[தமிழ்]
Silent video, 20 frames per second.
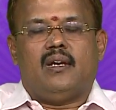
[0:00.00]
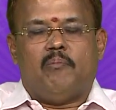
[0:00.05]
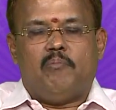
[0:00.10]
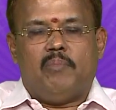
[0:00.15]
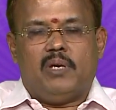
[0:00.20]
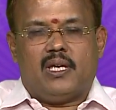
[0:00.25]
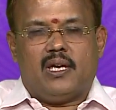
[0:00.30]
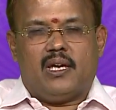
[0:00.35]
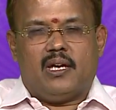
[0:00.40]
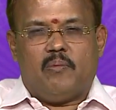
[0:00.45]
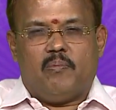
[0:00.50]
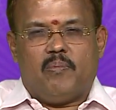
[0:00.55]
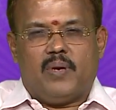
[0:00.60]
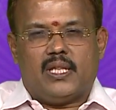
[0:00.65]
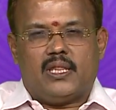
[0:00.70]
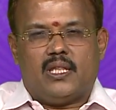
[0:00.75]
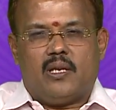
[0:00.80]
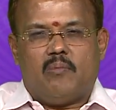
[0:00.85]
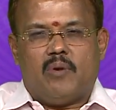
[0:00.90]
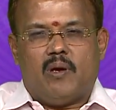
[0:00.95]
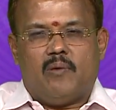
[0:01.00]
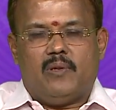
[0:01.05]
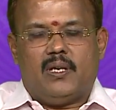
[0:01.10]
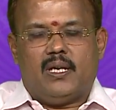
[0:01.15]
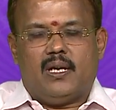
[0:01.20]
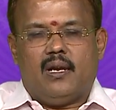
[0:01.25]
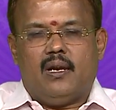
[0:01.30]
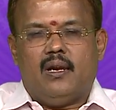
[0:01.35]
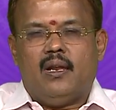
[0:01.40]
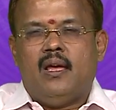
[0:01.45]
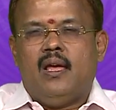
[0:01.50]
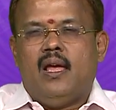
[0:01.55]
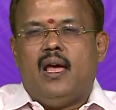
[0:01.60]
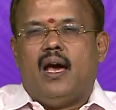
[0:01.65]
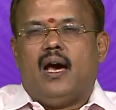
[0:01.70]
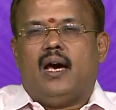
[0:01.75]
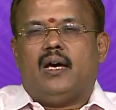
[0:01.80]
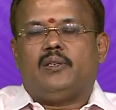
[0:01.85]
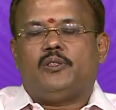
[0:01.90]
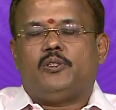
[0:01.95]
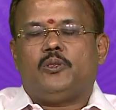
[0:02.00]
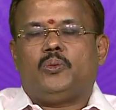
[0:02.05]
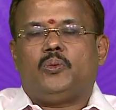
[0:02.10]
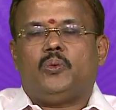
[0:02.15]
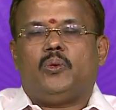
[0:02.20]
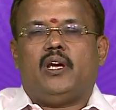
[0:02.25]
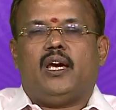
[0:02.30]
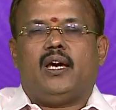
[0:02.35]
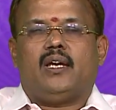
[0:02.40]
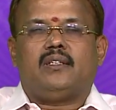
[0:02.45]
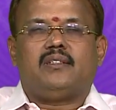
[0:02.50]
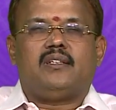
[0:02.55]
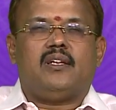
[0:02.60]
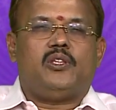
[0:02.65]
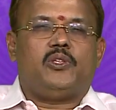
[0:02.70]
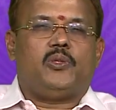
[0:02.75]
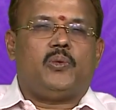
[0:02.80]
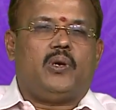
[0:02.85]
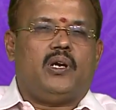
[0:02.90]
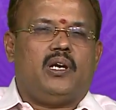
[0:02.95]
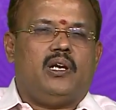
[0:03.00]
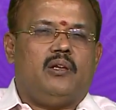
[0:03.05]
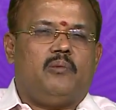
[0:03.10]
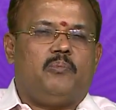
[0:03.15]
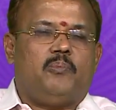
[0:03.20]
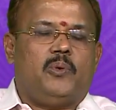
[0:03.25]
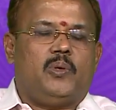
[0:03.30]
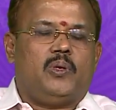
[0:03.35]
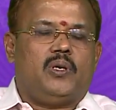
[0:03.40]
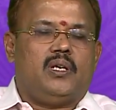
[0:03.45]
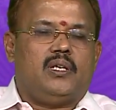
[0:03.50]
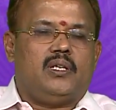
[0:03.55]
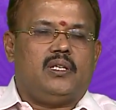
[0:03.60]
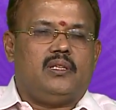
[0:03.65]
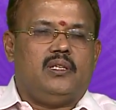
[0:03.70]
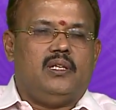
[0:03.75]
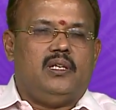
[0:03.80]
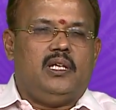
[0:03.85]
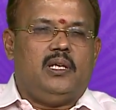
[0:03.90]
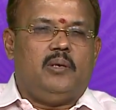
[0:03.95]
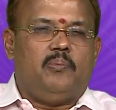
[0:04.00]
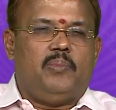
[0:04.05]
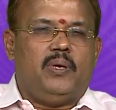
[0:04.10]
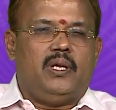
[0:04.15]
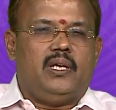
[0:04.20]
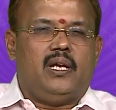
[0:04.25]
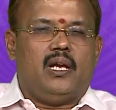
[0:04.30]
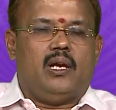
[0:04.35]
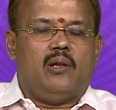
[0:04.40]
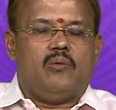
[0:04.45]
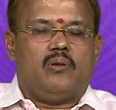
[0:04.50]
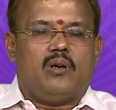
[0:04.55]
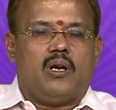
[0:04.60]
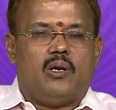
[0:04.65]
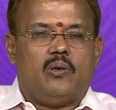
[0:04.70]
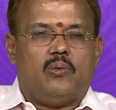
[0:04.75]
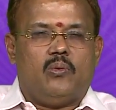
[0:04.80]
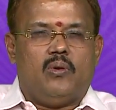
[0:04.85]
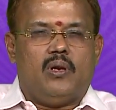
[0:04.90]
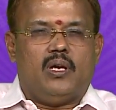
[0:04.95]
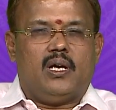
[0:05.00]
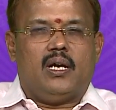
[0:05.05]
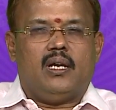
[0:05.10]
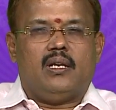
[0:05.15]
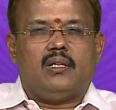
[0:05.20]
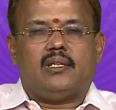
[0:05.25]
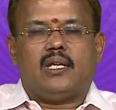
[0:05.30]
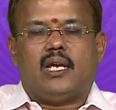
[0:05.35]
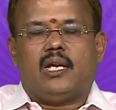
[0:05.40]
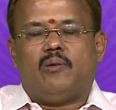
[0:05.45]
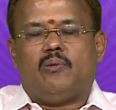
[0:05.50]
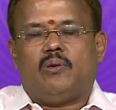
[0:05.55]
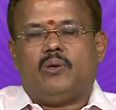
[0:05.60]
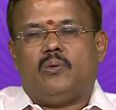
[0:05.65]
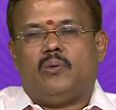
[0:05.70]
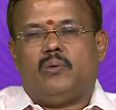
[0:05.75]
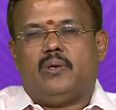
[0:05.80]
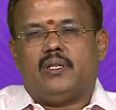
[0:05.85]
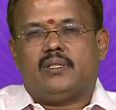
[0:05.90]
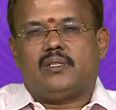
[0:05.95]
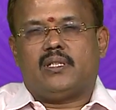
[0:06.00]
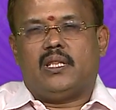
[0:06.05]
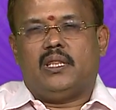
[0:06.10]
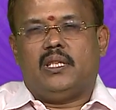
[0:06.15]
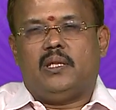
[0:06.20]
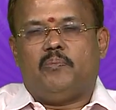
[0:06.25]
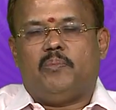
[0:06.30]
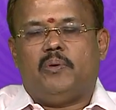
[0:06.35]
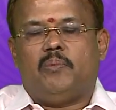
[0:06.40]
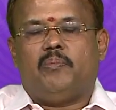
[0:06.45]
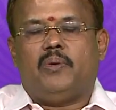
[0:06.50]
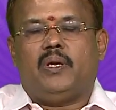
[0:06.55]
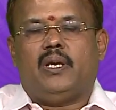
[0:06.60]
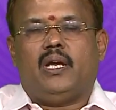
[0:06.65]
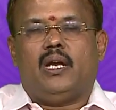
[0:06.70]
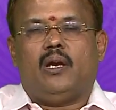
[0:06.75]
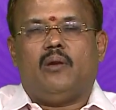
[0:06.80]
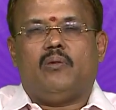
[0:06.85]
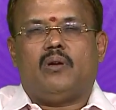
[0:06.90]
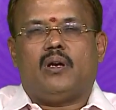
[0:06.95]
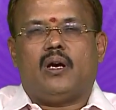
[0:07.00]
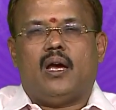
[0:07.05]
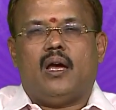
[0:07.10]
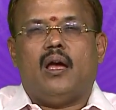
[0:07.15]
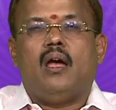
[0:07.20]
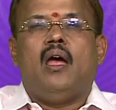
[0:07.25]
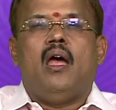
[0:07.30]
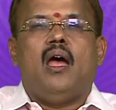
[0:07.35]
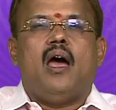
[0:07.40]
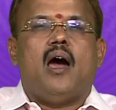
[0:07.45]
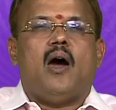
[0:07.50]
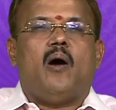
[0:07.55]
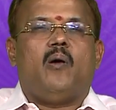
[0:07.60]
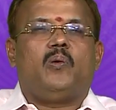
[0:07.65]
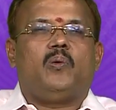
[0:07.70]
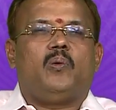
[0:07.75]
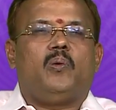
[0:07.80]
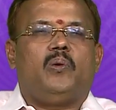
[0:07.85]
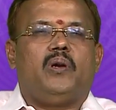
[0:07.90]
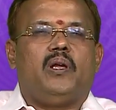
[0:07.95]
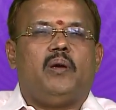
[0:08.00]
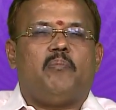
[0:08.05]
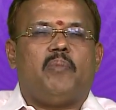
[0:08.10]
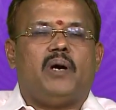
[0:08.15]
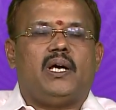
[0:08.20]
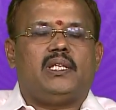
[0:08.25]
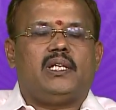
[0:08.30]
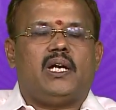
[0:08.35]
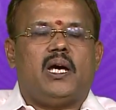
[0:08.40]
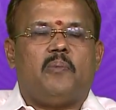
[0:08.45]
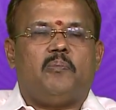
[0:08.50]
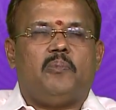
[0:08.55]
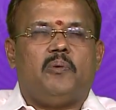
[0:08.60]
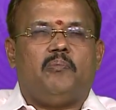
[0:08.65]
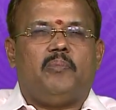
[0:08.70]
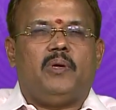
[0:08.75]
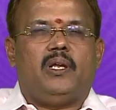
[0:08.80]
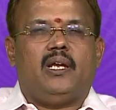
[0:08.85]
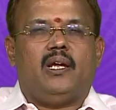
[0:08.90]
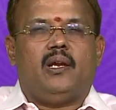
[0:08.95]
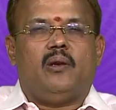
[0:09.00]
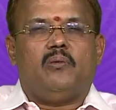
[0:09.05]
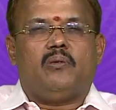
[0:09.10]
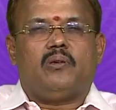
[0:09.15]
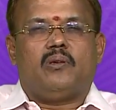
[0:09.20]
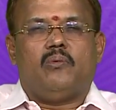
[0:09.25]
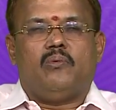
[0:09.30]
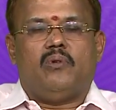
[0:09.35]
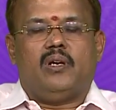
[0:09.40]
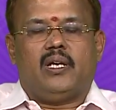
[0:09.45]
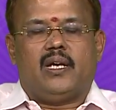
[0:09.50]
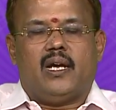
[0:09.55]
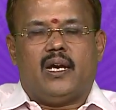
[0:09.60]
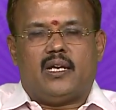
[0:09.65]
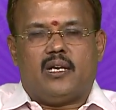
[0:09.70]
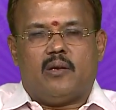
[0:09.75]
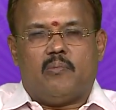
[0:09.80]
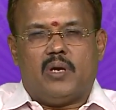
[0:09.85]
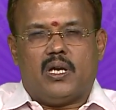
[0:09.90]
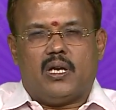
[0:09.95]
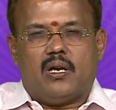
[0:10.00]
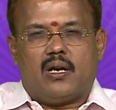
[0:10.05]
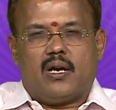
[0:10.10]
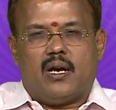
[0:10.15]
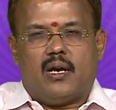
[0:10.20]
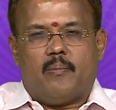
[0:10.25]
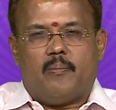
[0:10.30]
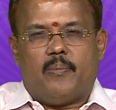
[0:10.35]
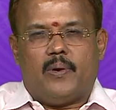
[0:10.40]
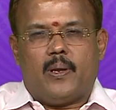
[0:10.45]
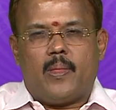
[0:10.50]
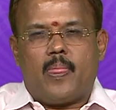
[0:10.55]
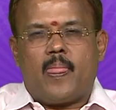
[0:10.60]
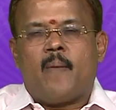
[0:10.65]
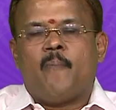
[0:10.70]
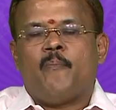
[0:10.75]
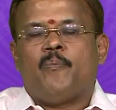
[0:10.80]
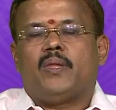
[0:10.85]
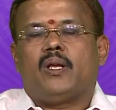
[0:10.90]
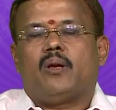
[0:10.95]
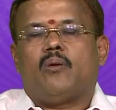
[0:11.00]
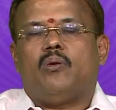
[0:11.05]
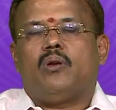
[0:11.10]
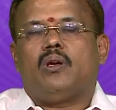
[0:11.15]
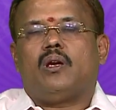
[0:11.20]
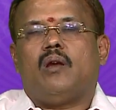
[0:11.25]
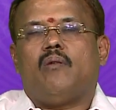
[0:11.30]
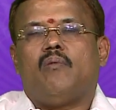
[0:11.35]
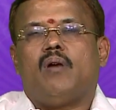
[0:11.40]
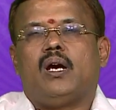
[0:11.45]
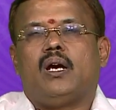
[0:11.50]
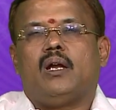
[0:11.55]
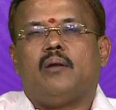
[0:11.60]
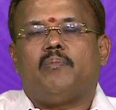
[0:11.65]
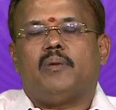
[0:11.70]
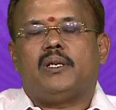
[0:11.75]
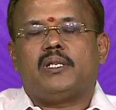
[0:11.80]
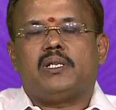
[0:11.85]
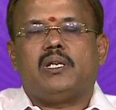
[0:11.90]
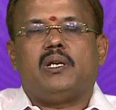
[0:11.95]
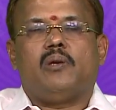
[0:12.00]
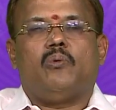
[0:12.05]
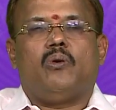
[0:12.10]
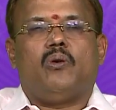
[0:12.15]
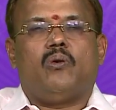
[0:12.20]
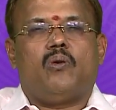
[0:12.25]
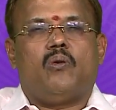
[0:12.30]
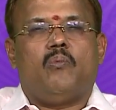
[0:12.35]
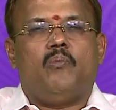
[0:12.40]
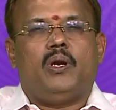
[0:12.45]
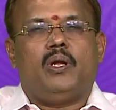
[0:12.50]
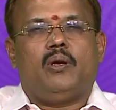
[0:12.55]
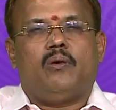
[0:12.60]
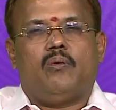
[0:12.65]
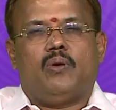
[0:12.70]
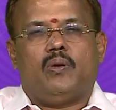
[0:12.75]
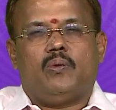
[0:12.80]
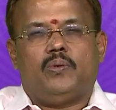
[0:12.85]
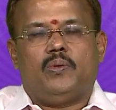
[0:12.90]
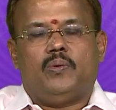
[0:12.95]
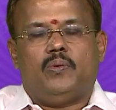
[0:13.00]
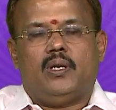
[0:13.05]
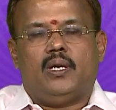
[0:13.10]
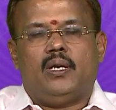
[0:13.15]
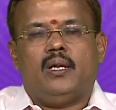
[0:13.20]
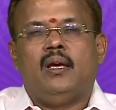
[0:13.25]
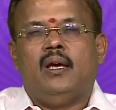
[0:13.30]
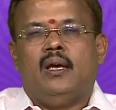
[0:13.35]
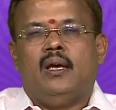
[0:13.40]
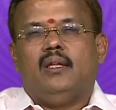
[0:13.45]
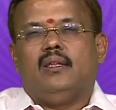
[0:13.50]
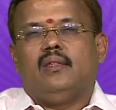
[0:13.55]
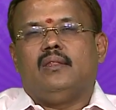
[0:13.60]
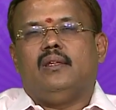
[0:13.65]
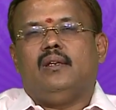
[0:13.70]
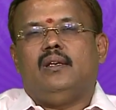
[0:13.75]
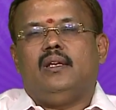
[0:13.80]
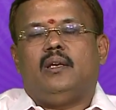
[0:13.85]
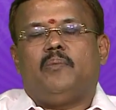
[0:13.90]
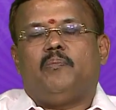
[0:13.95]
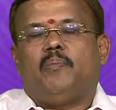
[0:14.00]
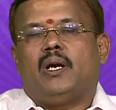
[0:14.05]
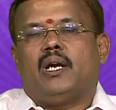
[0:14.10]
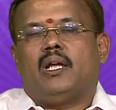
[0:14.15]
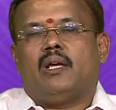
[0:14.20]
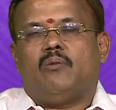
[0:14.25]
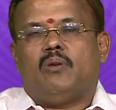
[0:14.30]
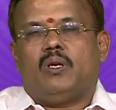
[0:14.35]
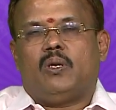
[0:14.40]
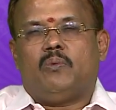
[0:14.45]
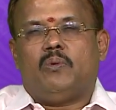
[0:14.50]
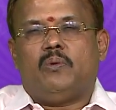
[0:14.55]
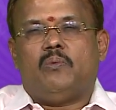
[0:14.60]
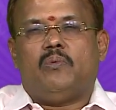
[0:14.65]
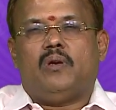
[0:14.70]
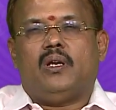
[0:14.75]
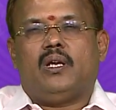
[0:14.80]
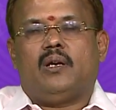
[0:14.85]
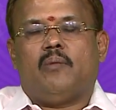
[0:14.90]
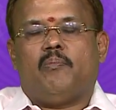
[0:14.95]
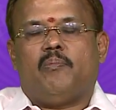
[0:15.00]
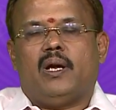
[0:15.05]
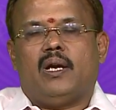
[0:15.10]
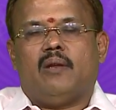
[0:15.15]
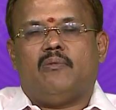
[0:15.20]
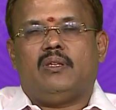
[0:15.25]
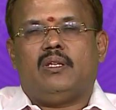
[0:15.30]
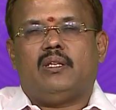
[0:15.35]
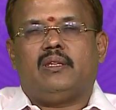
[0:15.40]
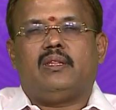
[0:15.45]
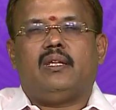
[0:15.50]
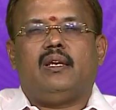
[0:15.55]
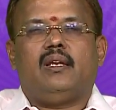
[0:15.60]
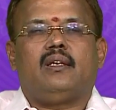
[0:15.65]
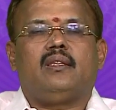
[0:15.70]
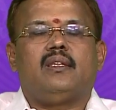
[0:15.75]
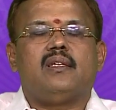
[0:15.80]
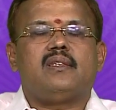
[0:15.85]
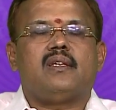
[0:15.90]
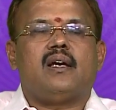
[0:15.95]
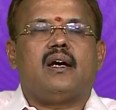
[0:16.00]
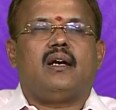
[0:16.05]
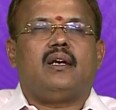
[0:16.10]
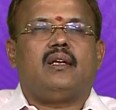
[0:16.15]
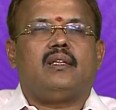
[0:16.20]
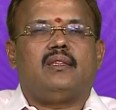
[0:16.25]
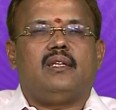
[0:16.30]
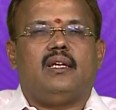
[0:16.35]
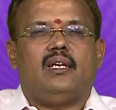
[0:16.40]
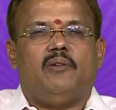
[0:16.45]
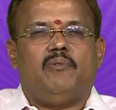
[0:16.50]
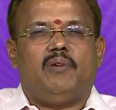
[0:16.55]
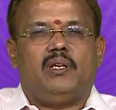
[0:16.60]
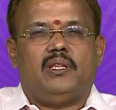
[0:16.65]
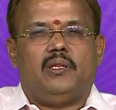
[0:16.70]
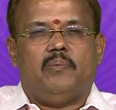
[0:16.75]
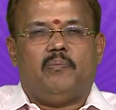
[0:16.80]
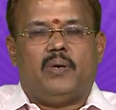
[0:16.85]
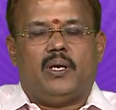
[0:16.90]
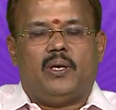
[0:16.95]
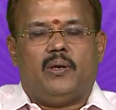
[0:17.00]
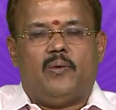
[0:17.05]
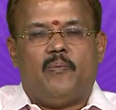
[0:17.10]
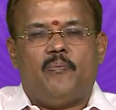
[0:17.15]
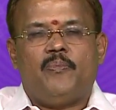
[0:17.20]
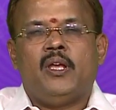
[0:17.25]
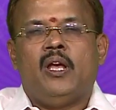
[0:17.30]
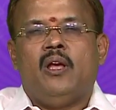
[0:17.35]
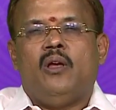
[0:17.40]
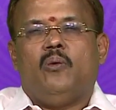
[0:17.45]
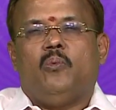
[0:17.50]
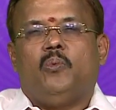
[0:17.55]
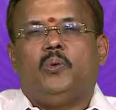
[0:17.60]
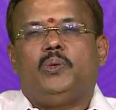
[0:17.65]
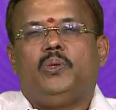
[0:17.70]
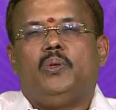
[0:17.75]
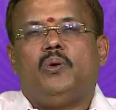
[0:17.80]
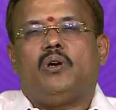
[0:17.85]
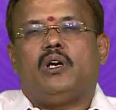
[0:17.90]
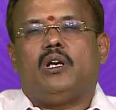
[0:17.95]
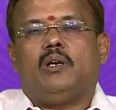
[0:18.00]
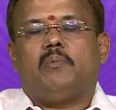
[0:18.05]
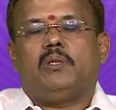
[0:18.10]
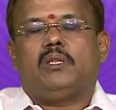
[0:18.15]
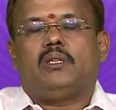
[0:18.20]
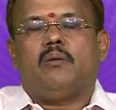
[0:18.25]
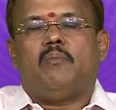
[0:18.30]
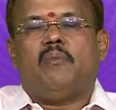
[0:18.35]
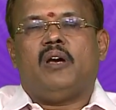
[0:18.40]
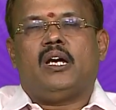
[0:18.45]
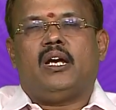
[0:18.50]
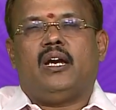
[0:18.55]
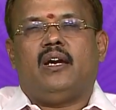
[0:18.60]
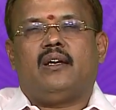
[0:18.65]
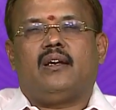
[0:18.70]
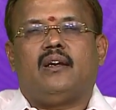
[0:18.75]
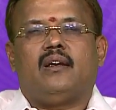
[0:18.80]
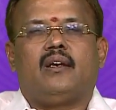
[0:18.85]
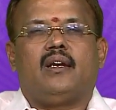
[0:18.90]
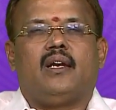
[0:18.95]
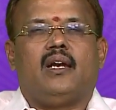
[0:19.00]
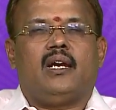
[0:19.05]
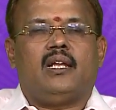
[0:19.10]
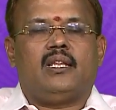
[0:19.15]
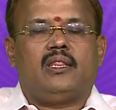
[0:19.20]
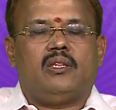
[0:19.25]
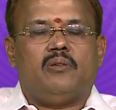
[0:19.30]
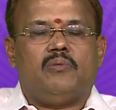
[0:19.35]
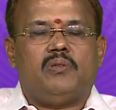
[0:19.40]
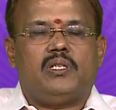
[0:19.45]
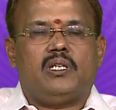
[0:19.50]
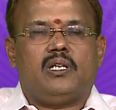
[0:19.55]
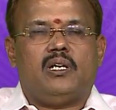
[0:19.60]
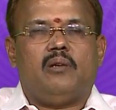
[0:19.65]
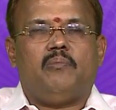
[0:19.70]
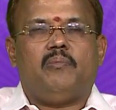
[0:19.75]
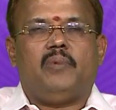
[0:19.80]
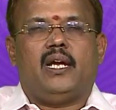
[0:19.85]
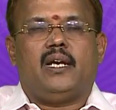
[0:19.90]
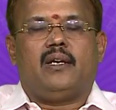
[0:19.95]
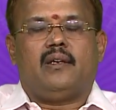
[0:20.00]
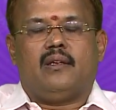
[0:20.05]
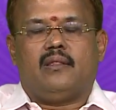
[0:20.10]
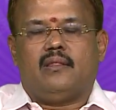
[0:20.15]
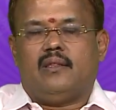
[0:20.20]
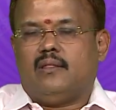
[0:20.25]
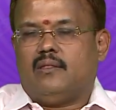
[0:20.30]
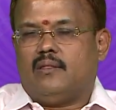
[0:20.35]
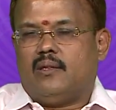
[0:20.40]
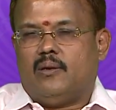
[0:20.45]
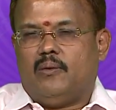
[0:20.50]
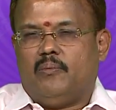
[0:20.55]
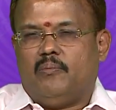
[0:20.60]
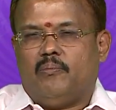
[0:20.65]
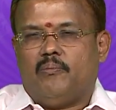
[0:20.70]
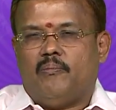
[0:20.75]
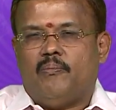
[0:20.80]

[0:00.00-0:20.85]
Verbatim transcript: நம்பிக்கைக்கு பாத்திரமாவீர்கள் அரசு துறை அரசியல் துறையில் இருப்பவர்களுக்கு திடீர் பெரிய அளவுக்கு அனுகூலங்கள் தலைவர்களுடைய சந்திப்பு பெரிய அளவுக்கு அவர்களுடைய பாதுகாப்பு பெரிய அளவுக்கு உங்களுக்கு ஏற்றமாக காணப்படும் கொடுக்கல் வாங்கல் பிரச்சனை ஒரு முடிக்கு வருவதுடன் திடீர் பண வரவு உங்களுக்கு பல விதத்தில் இருந்த சங்கடத்தை நிவர்த்தி பண்ணும் உத்தியோக நிமித்தமாக எடுக்கின்ற அனைத்து விஷயங்களும் ஏற்றத்தை தரும்